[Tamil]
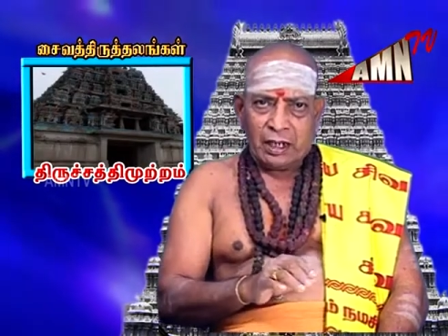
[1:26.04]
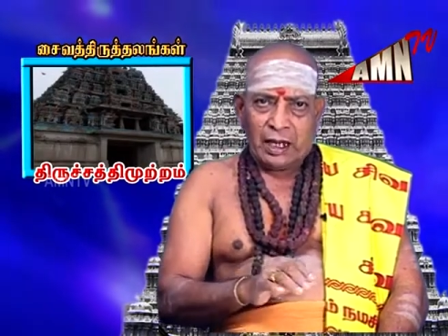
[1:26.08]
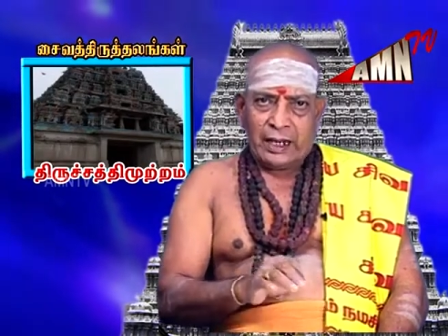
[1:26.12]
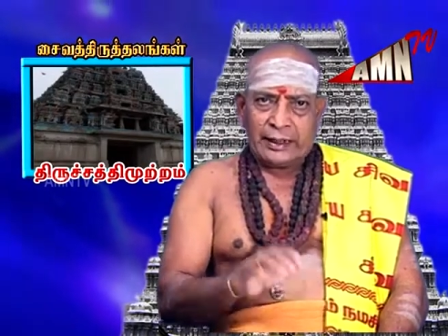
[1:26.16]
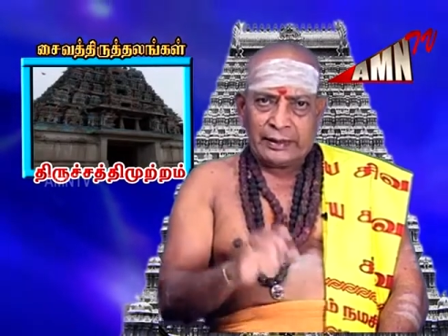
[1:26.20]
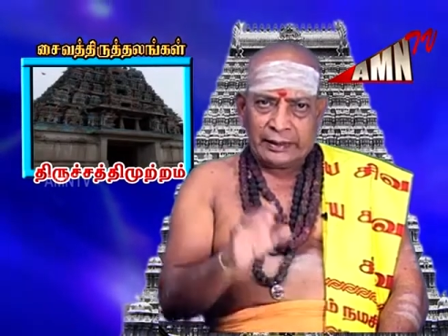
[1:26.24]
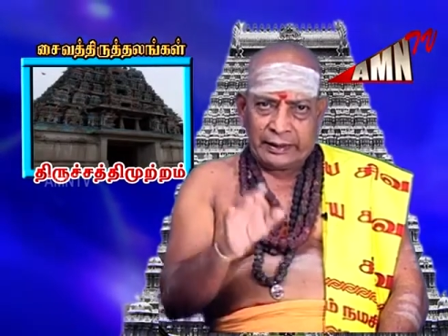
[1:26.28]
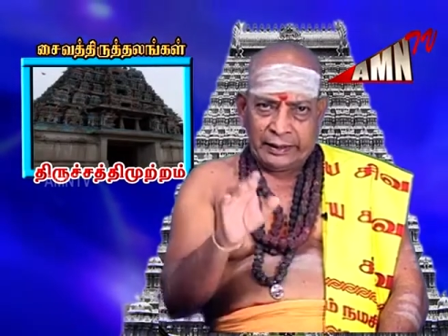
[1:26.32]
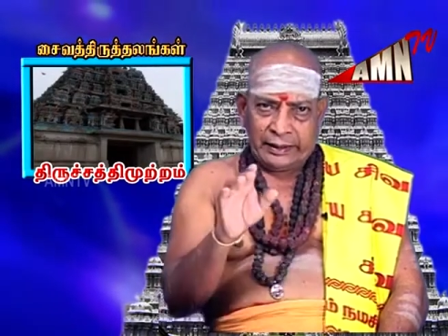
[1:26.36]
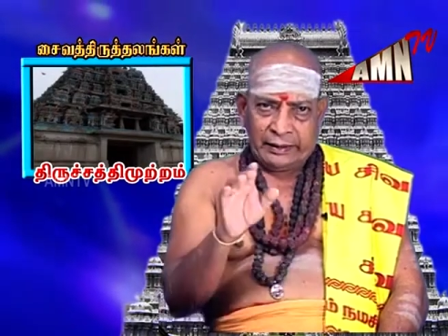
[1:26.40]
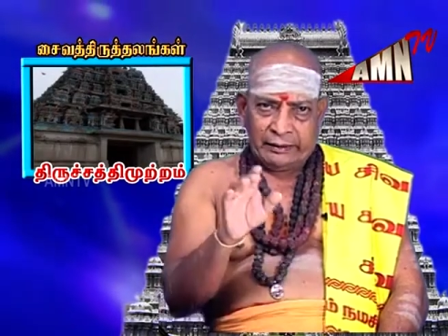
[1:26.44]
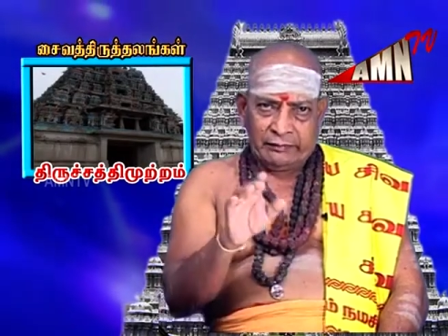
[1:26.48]

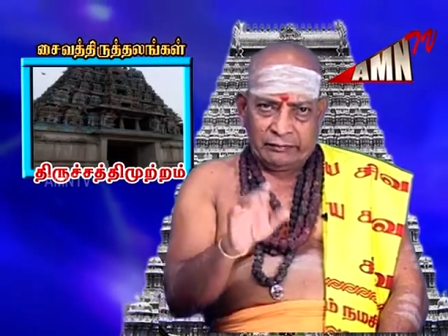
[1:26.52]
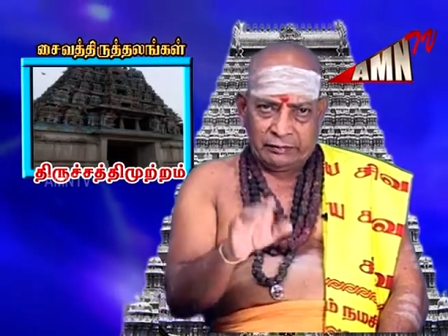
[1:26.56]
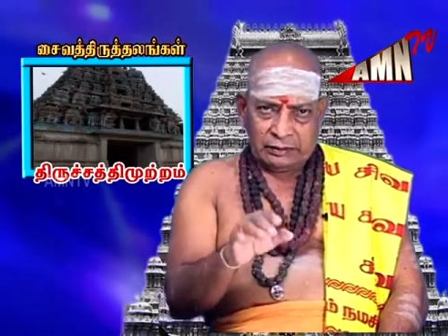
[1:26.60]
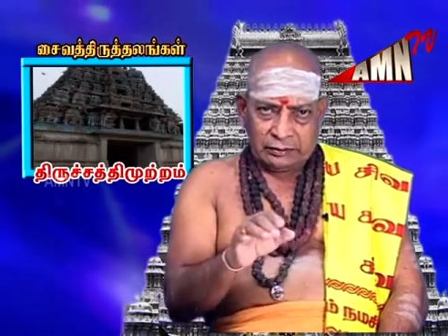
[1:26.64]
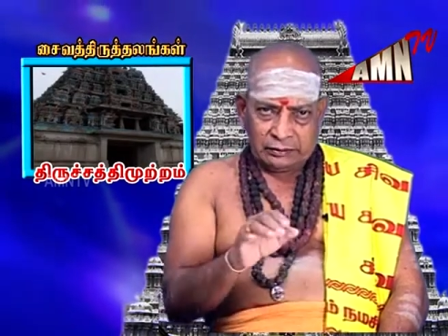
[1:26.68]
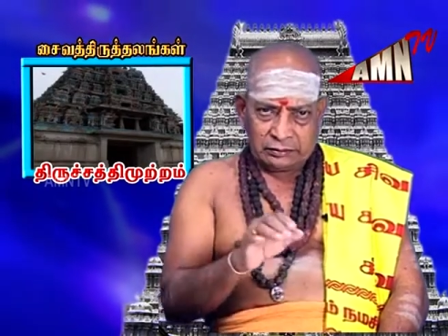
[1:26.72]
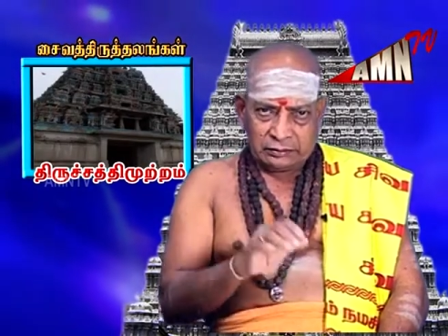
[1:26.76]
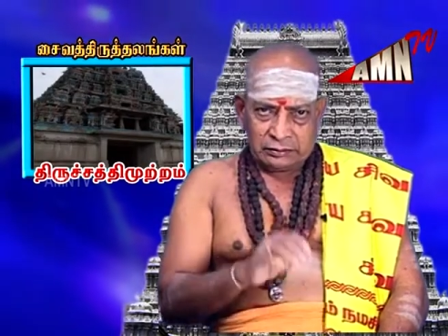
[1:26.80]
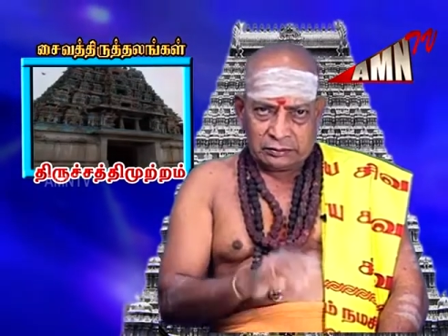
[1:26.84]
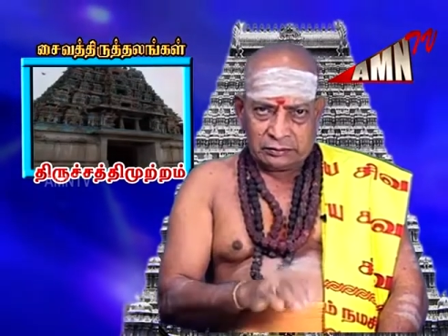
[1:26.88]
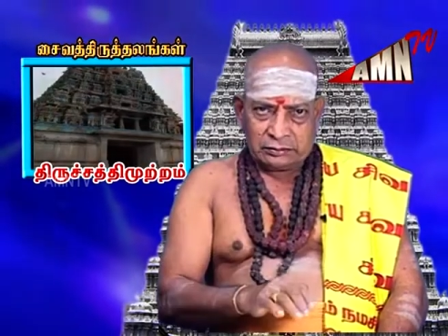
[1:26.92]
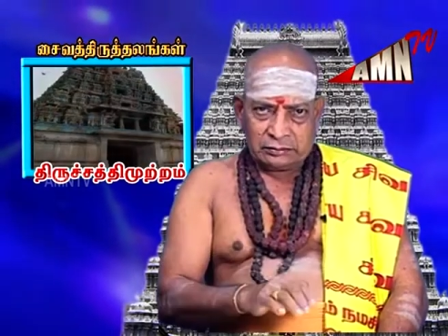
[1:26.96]
அங்கே
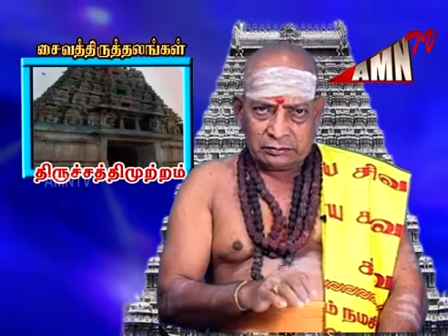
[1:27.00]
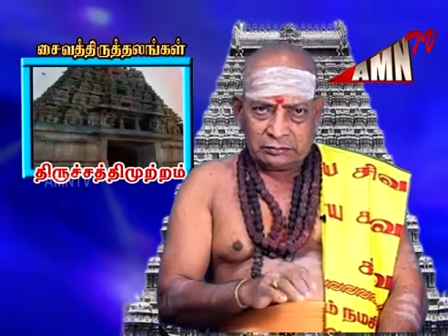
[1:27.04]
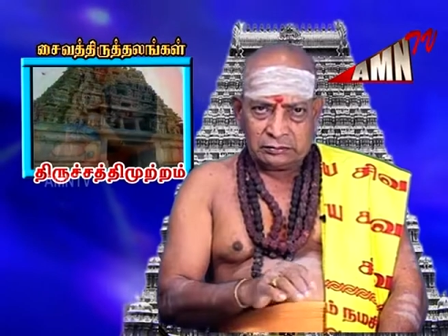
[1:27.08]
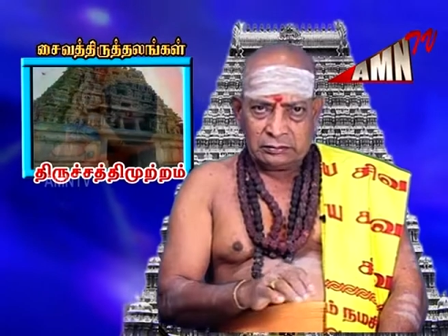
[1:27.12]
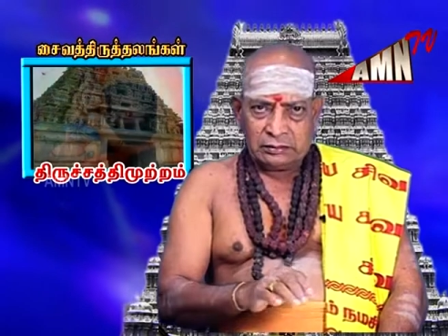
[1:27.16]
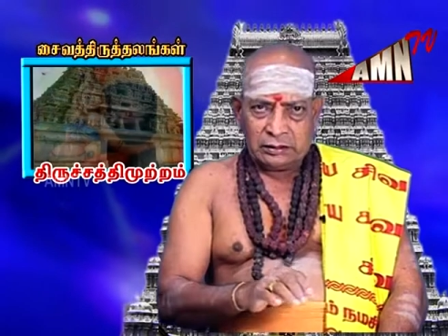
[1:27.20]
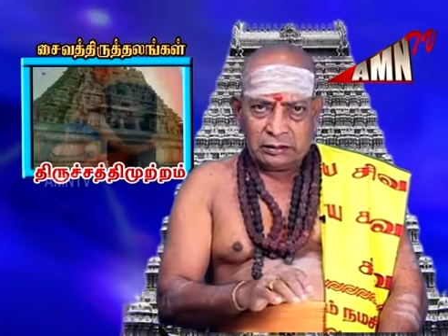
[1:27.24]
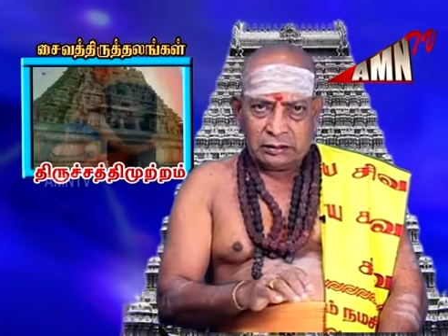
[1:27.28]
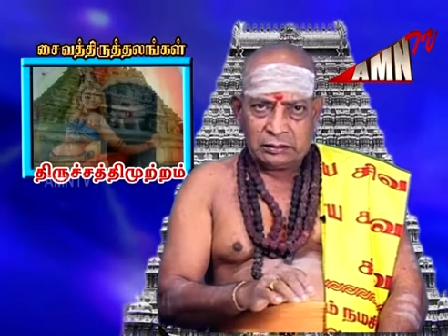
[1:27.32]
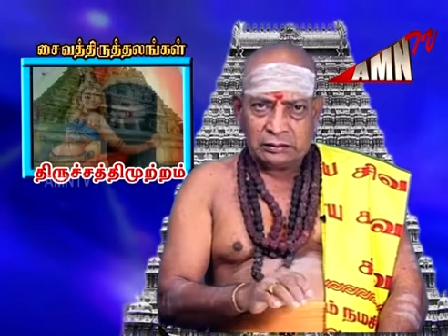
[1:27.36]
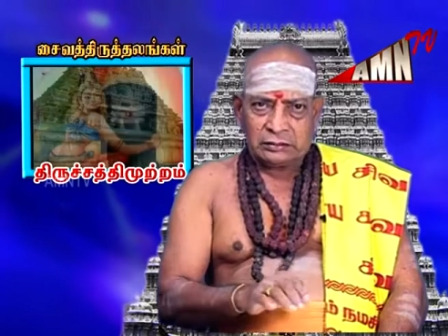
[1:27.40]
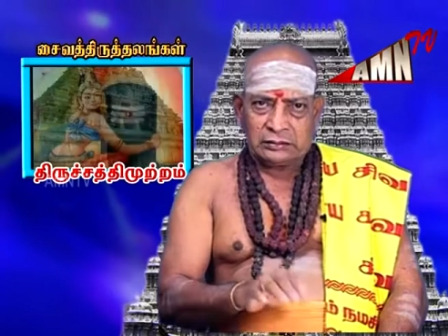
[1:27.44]
வந்து
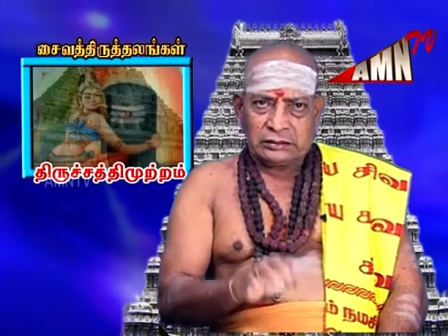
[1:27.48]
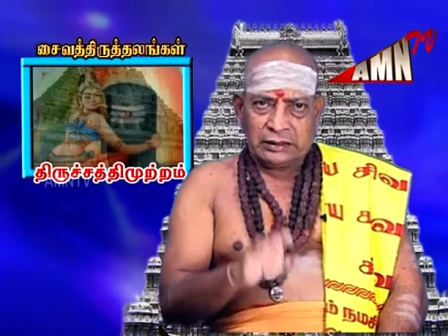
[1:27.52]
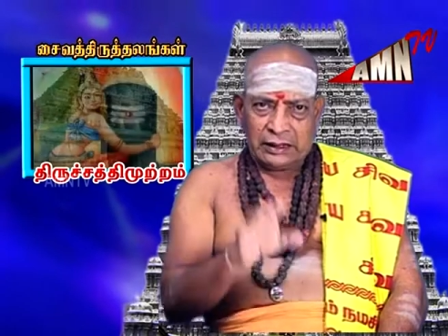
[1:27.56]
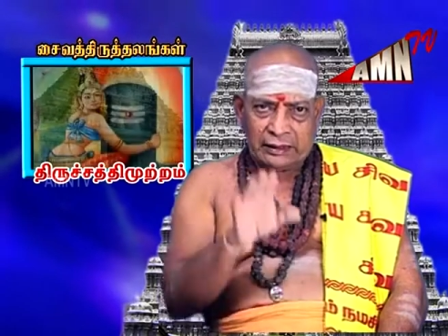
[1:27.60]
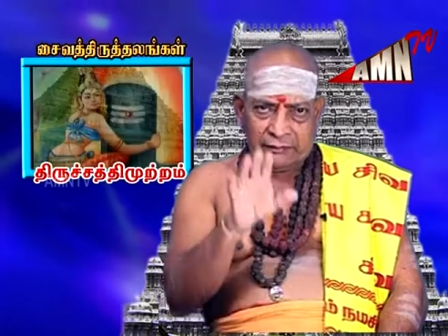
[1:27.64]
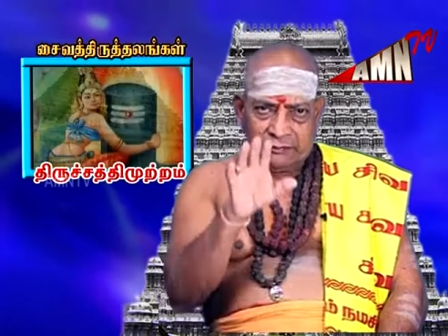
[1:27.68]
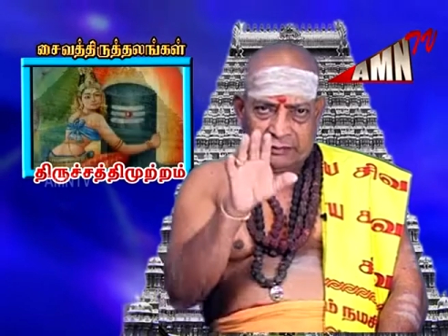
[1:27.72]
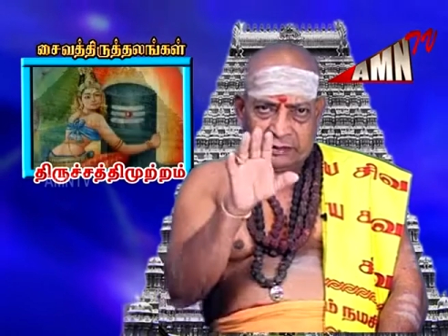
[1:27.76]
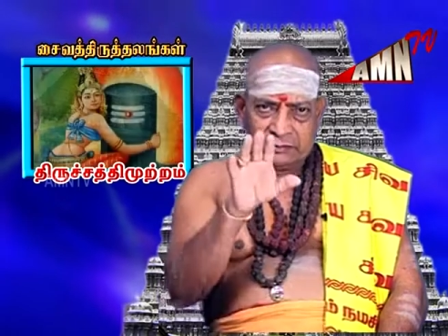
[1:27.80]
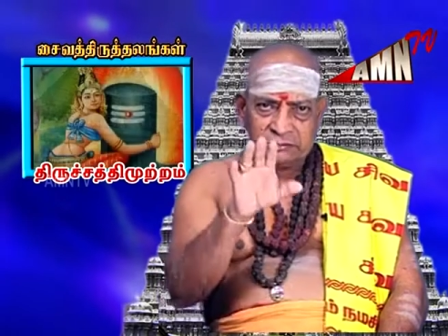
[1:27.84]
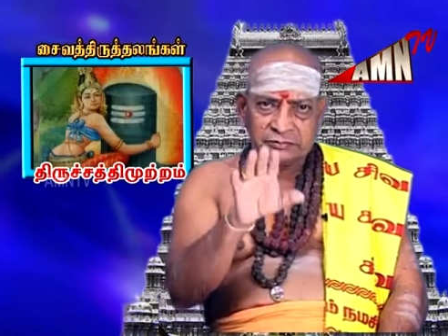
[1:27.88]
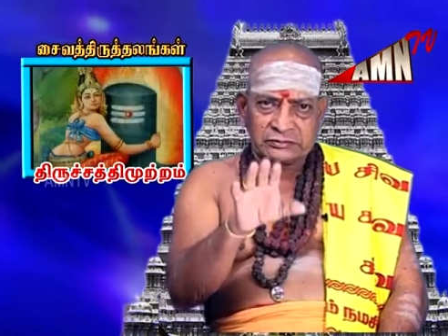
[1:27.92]

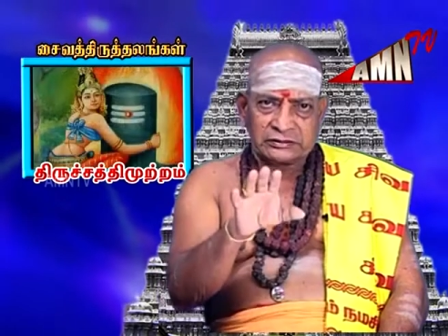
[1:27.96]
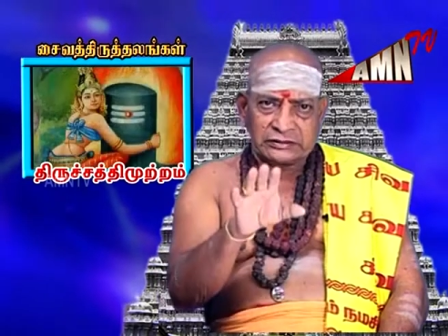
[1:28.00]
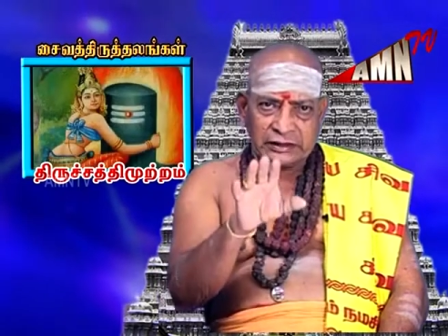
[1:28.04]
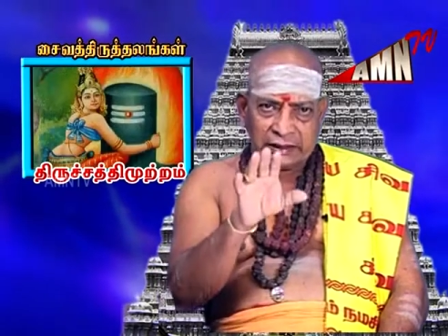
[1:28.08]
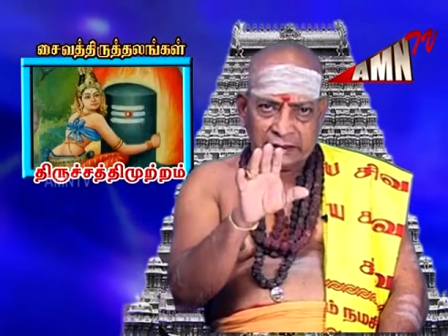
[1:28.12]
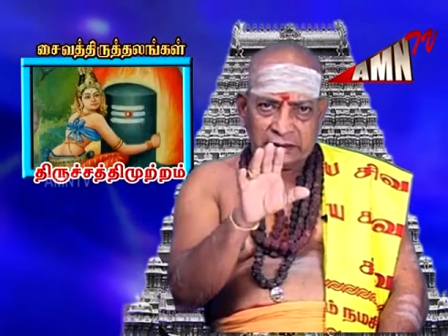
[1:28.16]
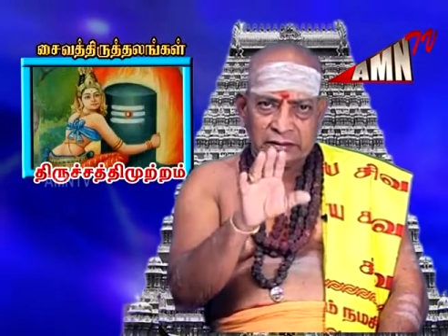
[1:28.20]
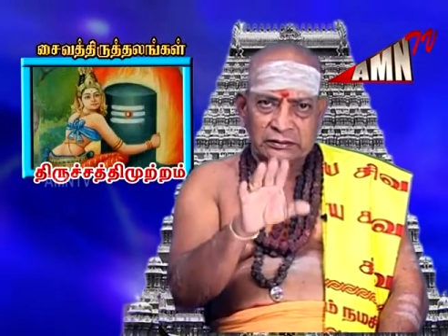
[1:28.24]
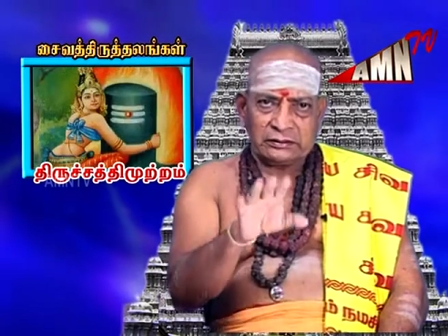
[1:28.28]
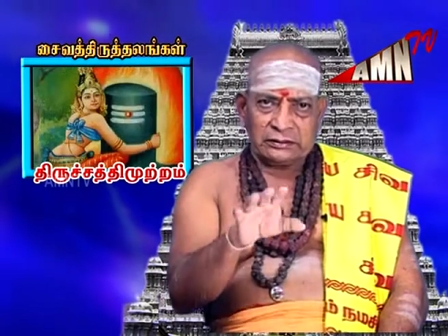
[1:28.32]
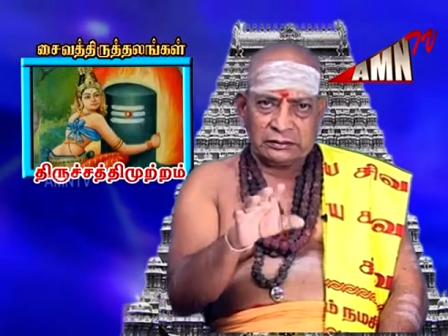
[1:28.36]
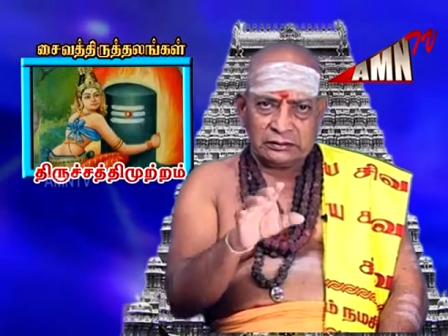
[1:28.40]
தவம்
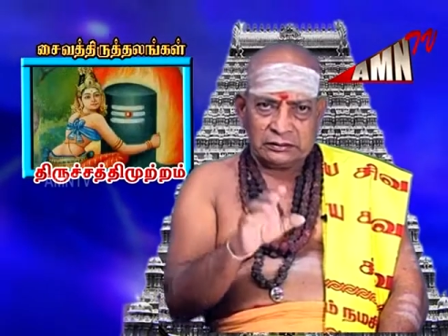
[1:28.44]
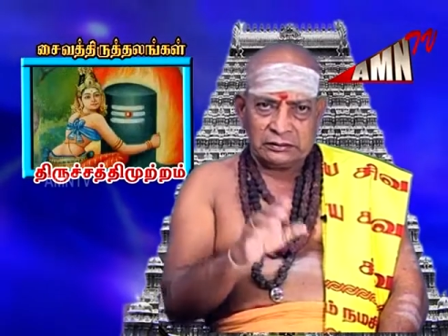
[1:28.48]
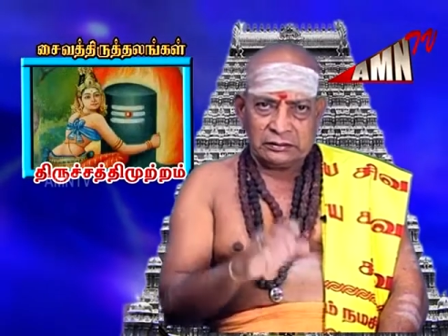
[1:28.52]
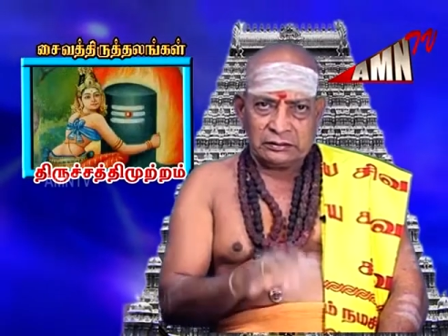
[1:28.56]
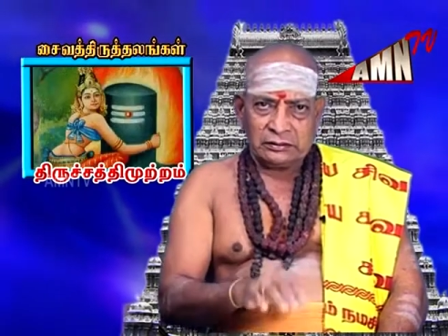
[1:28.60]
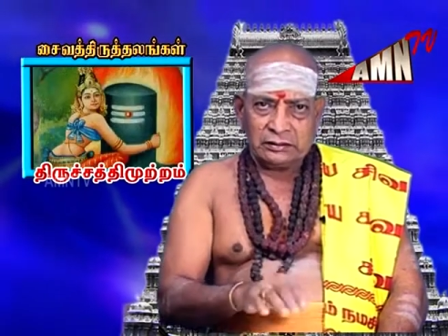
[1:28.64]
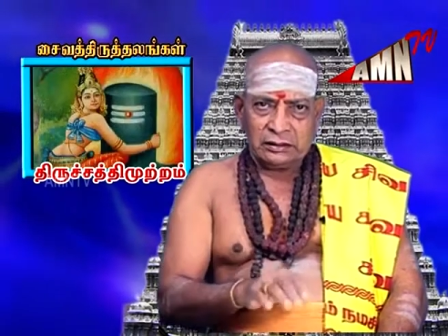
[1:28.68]
செய்து